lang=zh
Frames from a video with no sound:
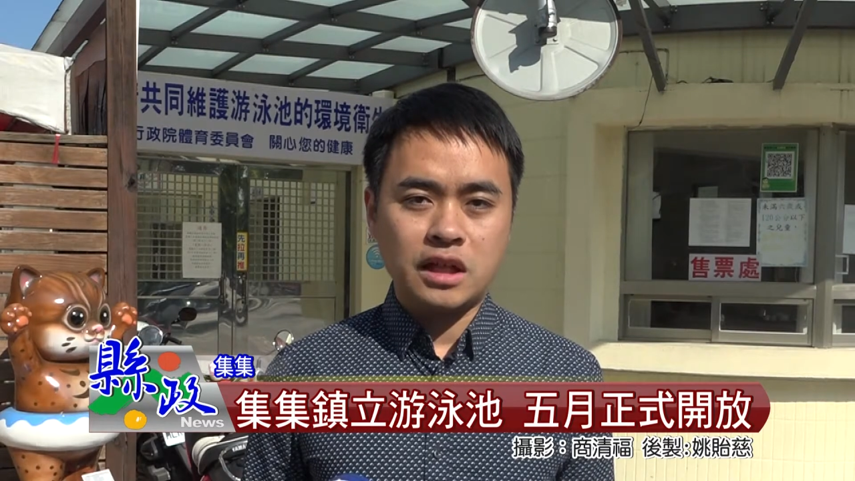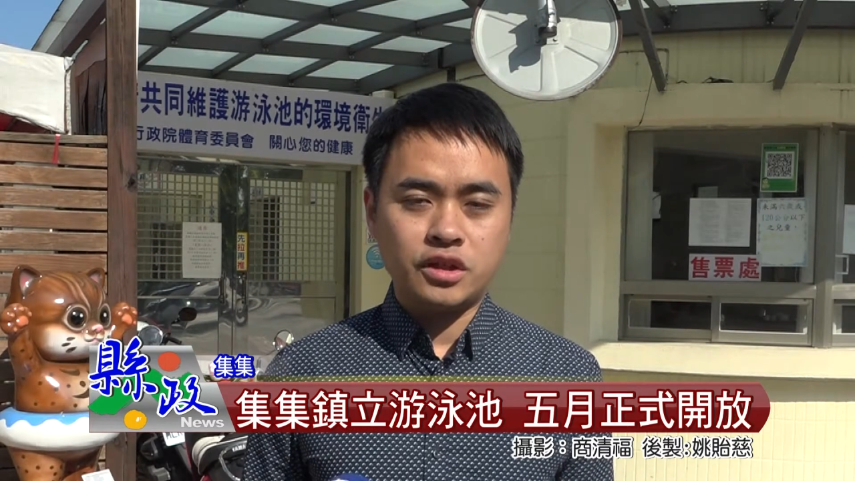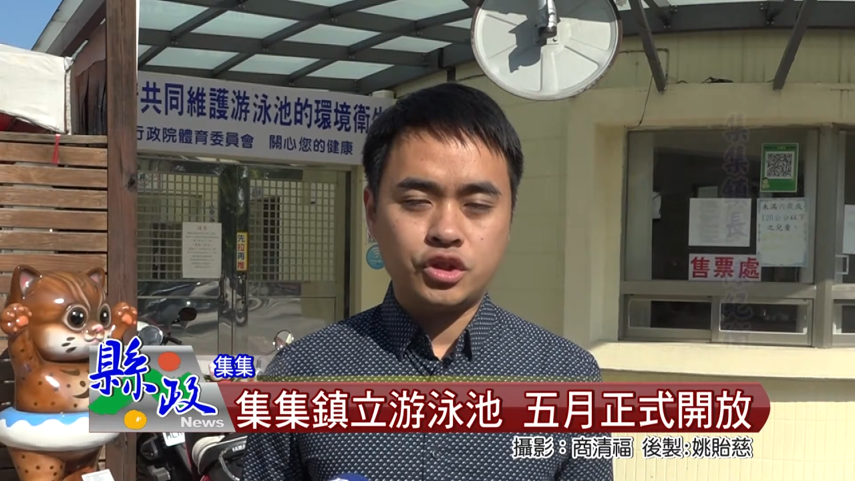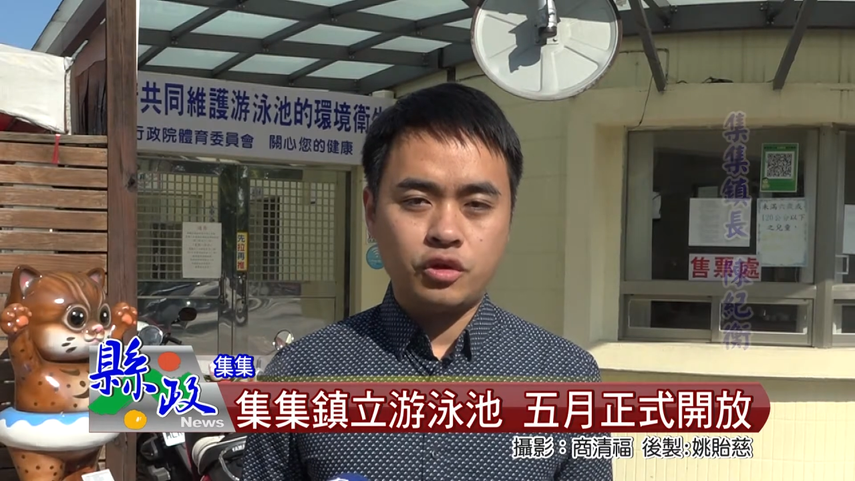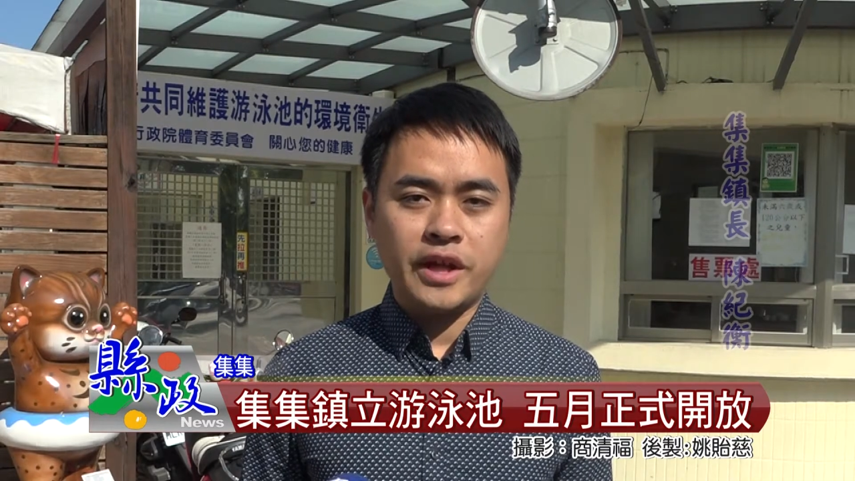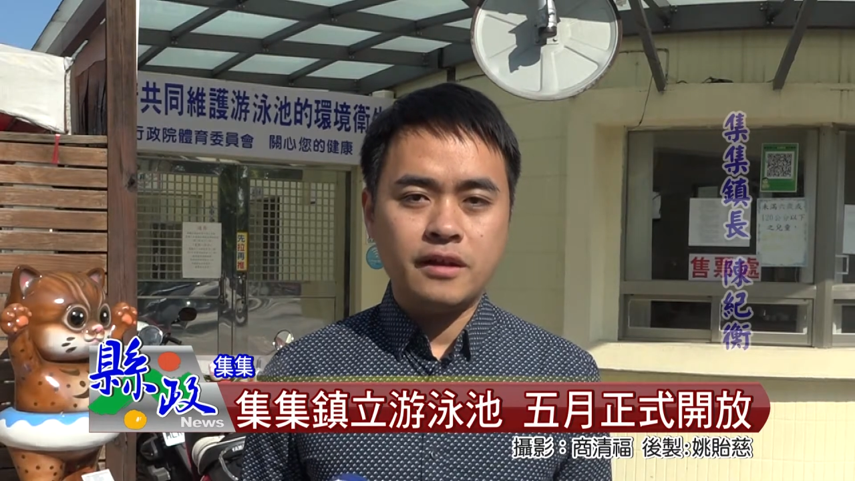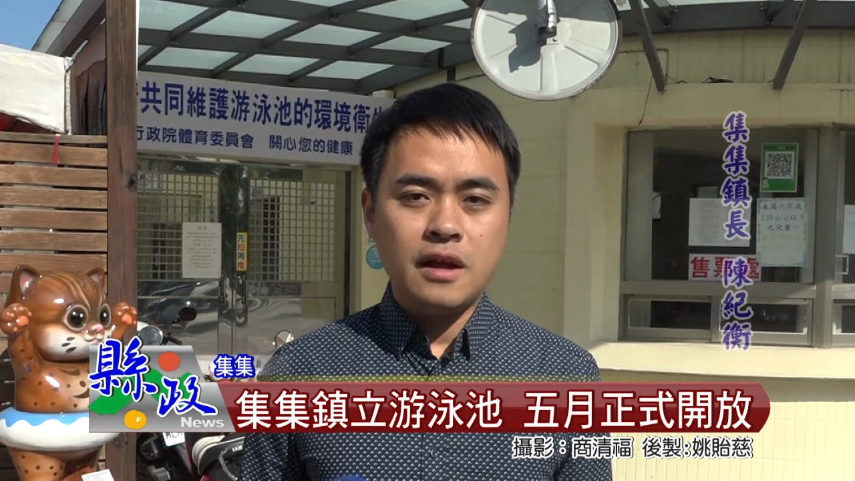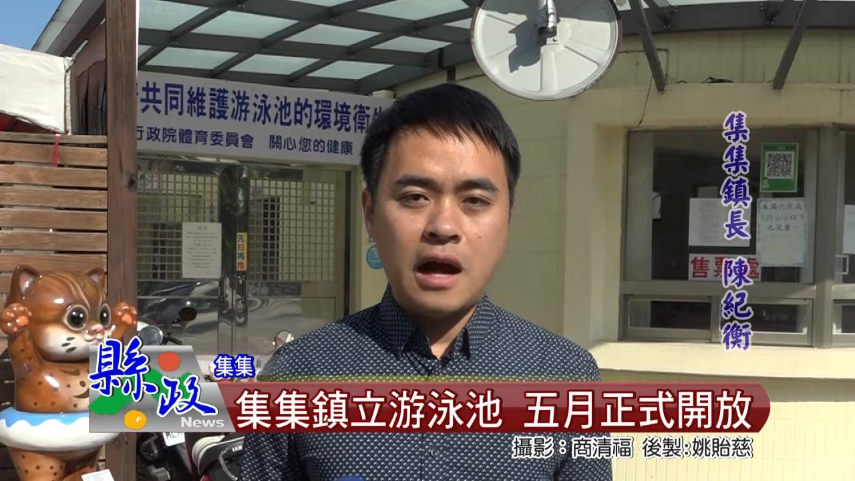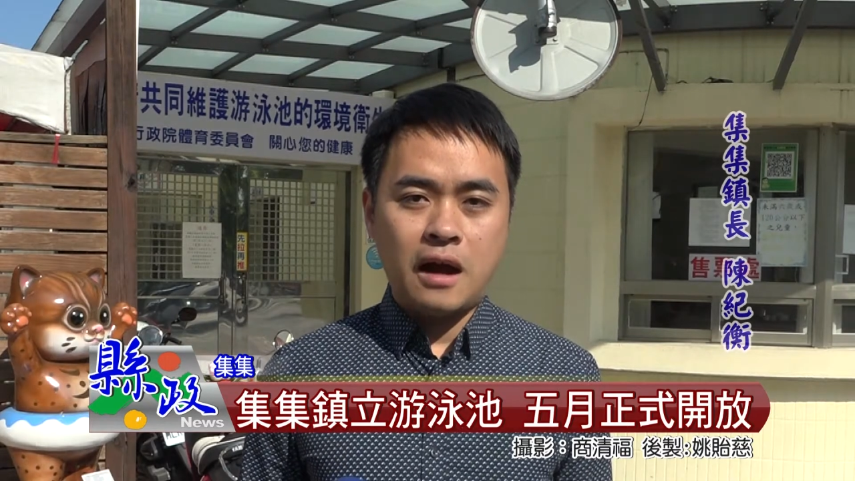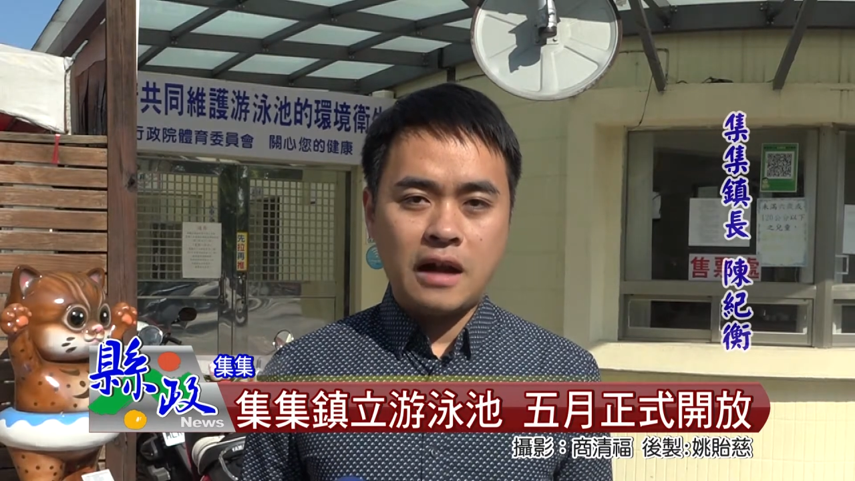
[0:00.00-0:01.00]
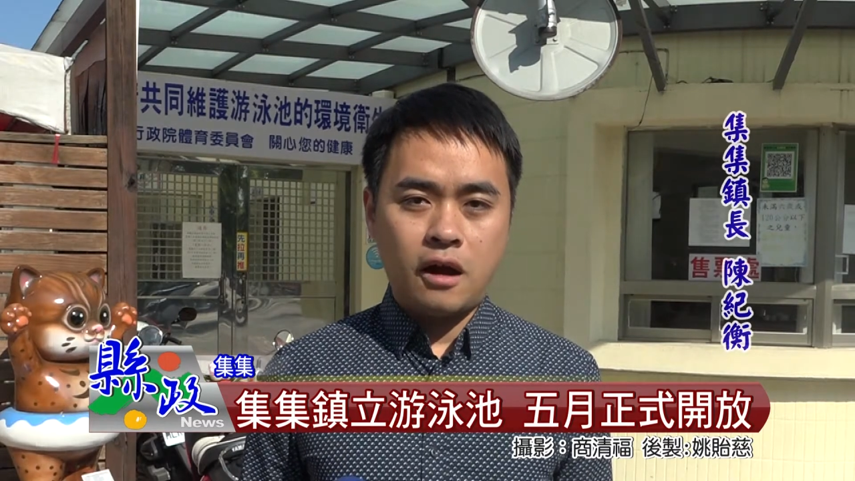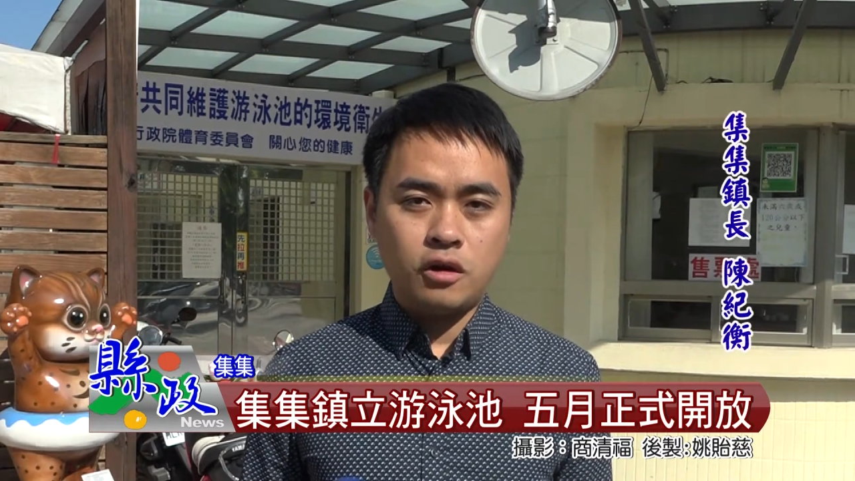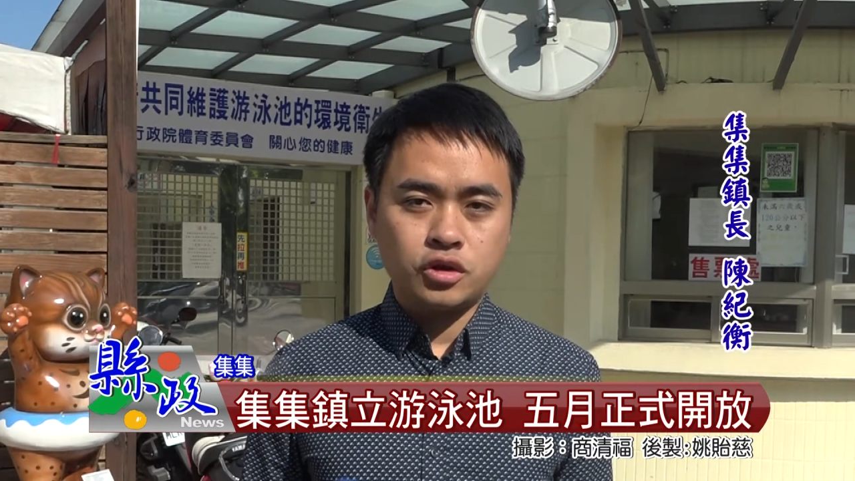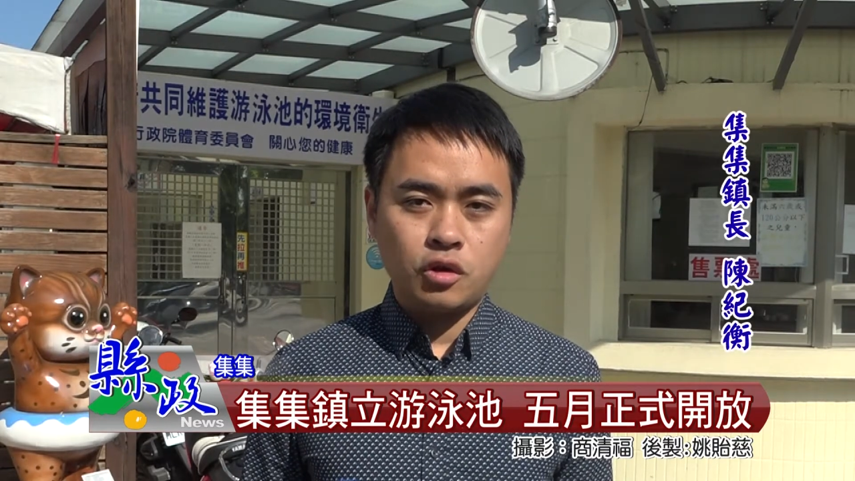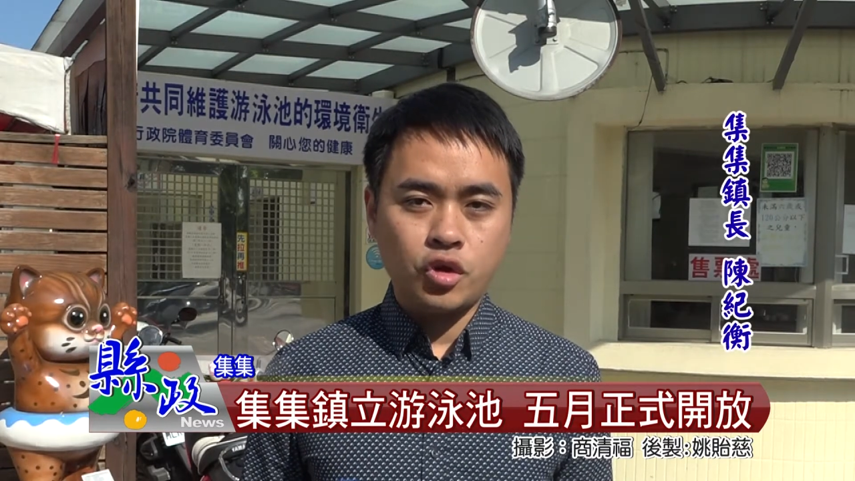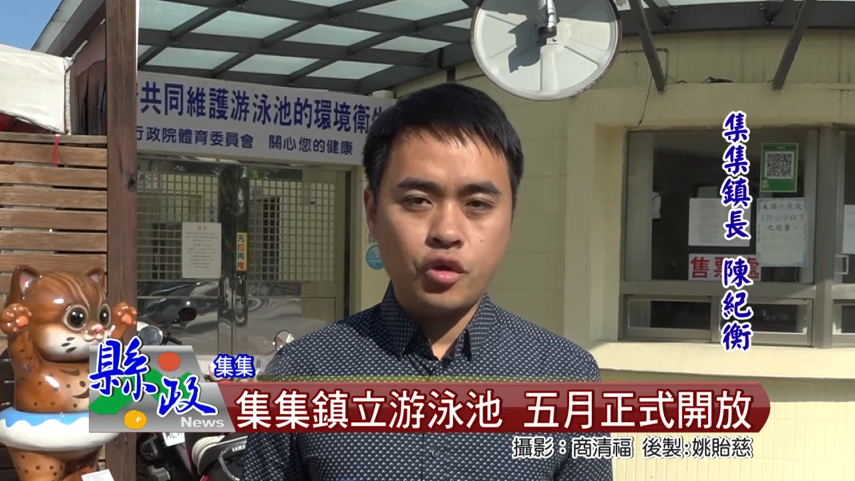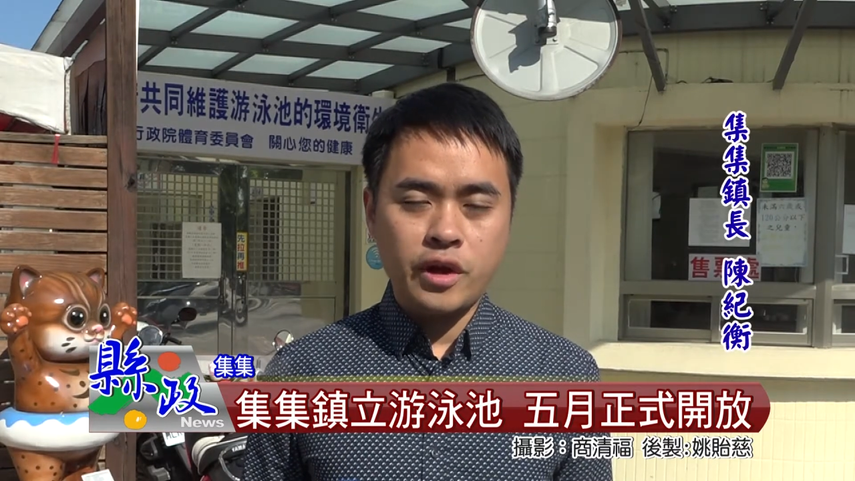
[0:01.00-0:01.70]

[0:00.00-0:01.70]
上的九点啊。然后从六